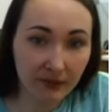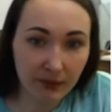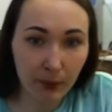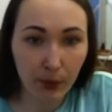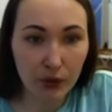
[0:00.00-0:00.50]

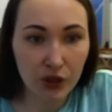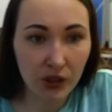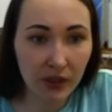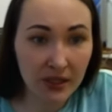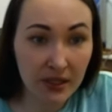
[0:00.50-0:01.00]
Вы получили
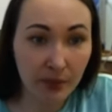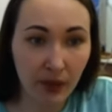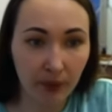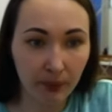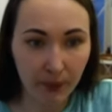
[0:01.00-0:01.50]
для
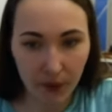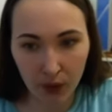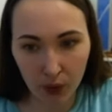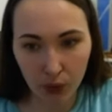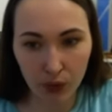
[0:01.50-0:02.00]
себя
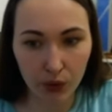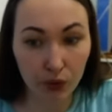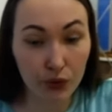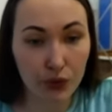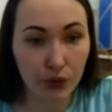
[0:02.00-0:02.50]
какую-то
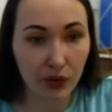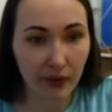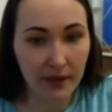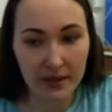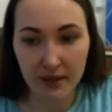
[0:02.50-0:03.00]
нужную для
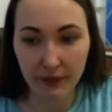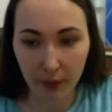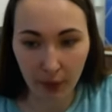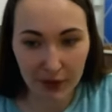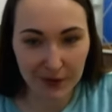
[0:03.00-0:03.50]
вас
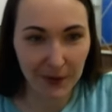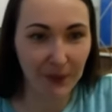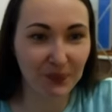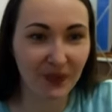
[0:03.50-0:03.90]
информацию.